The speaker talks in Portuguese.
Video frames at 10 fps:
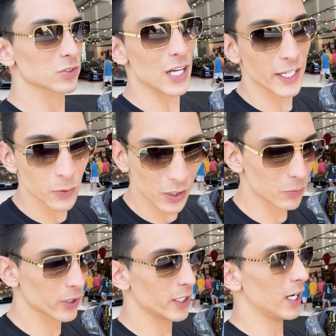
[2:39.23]
saiu a
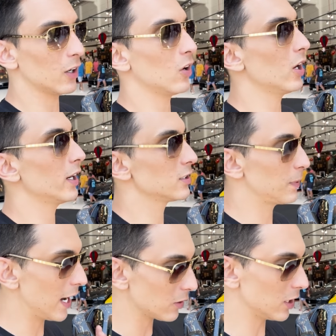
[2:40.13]
Lamborghini agora, eles
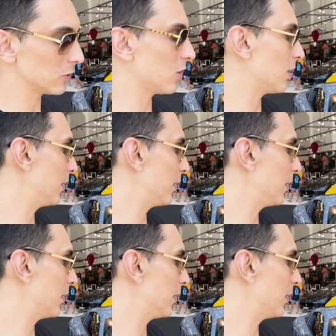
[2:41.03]
pegaram na troca